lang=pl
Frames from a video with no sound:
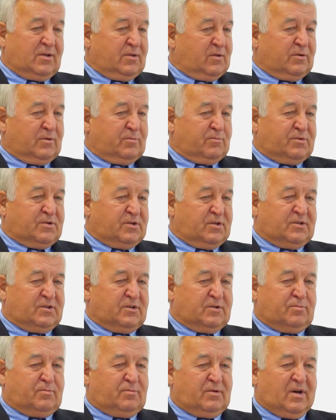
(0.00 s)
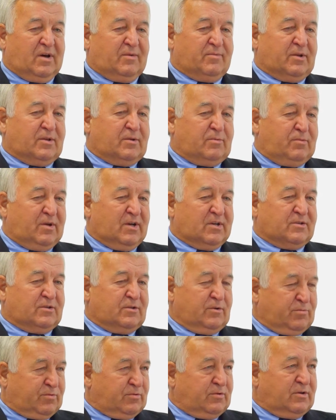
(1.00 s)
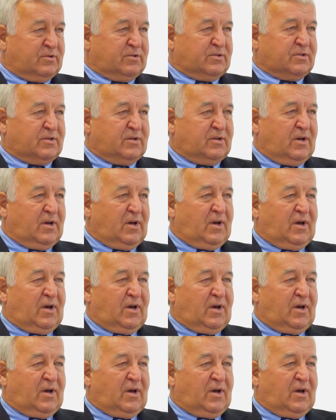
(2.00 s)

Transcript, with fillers: No przecież nawet miasto Płock